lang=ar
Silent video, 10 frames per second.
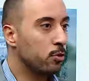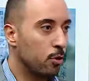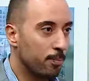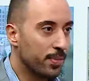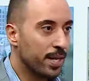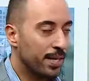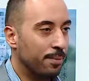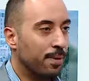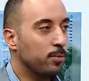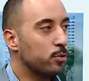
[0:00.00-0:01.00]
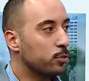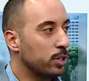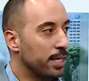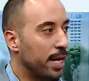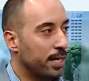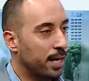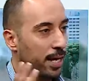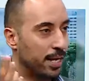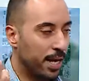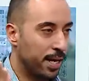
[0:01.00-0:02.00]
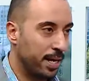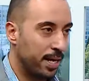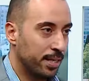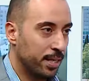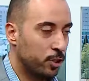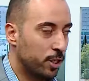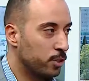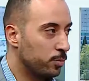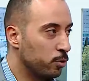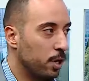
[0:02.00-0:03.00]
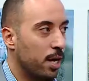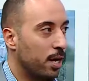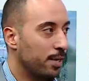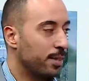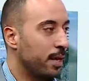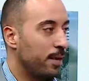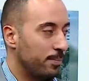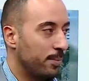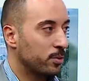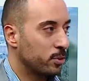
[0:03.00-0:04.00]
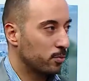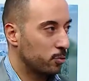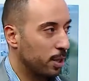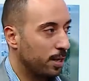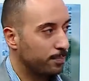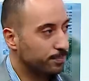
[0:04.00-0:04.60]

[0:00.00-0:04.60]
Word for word: جو يعني ما بزبط اني انا آه، آه، اي شيء يجي بسرعه اطلع من جسمي بسرعه